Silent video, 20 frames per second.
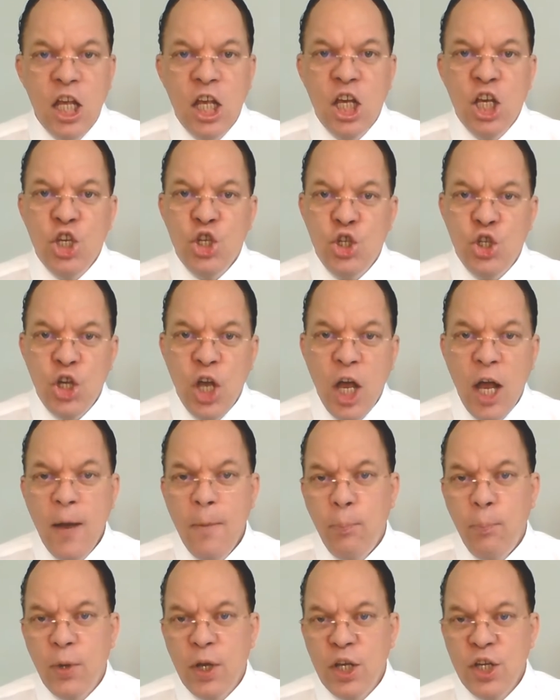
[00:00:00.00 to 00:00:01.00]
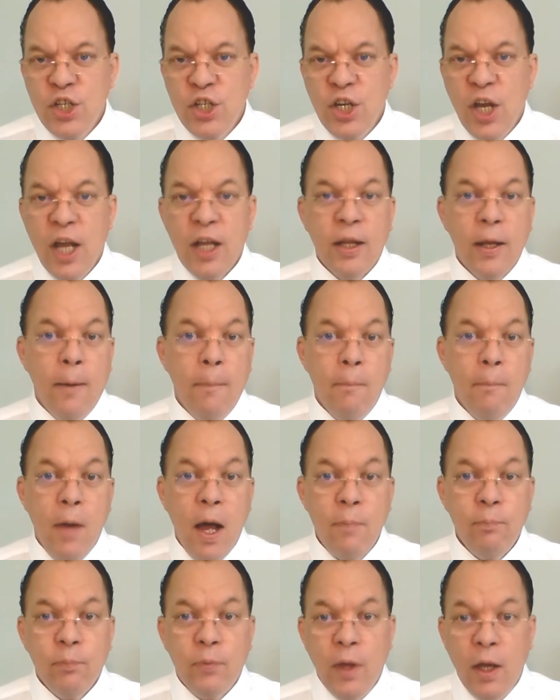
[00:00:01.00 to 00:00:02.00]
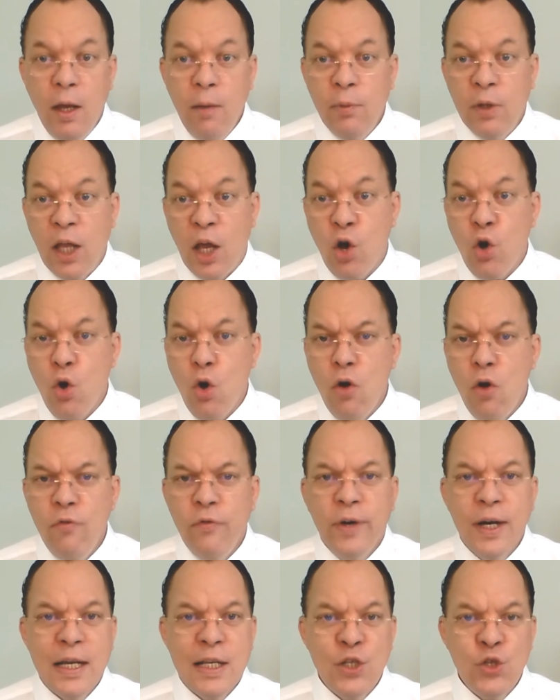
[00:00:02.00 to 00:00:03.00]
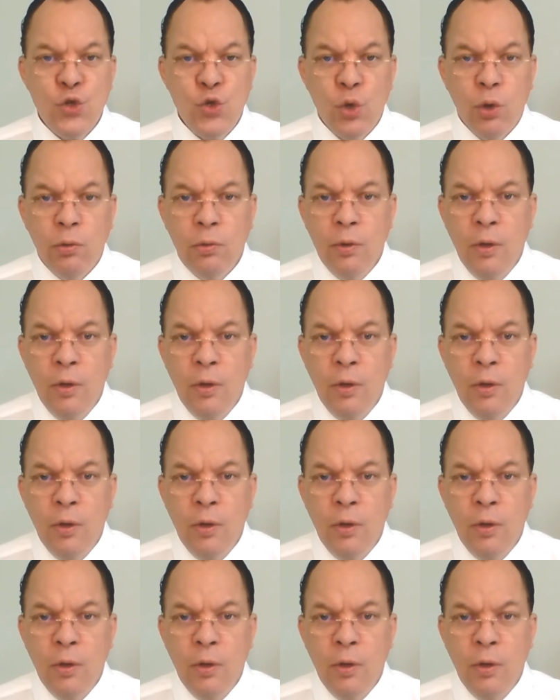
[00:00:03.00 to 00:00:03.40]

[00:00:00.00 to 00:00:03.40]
Jean prêchait un baptême de conversion